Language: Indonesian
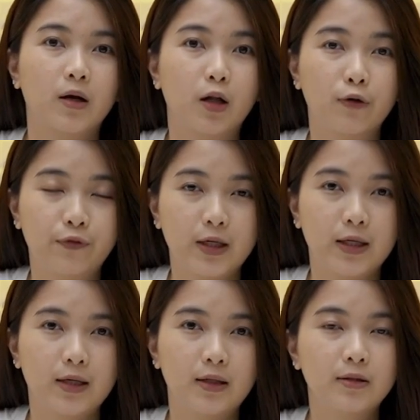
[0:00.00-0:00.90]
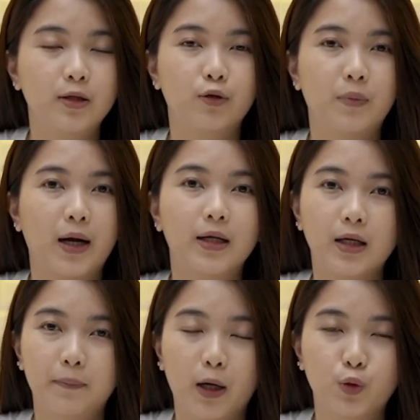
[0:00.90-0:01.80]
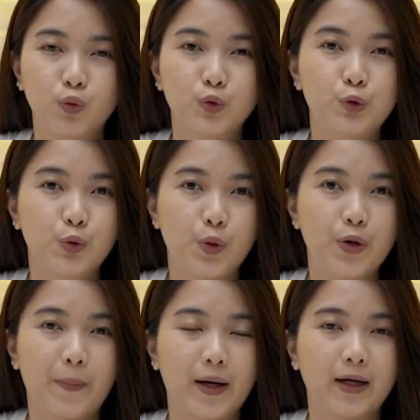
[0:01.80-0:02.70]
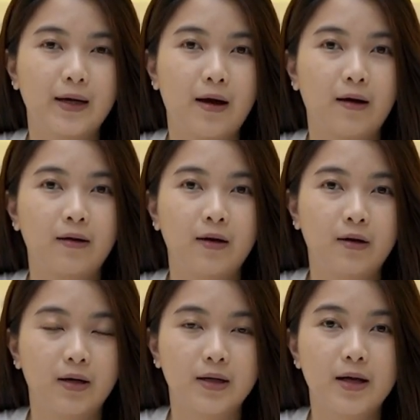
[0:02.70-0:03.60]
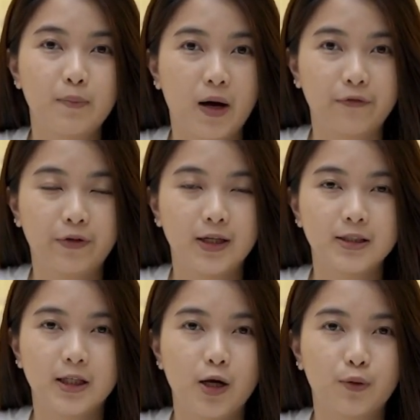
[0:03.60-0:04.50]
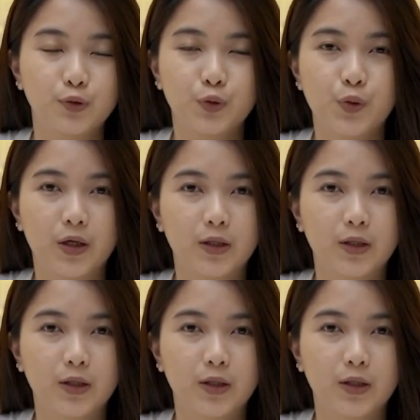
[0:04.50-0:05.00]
kalau vinil di rumah adik iparku juga udah pakai yang eh, dari bahan vinil, jadi aku juga udah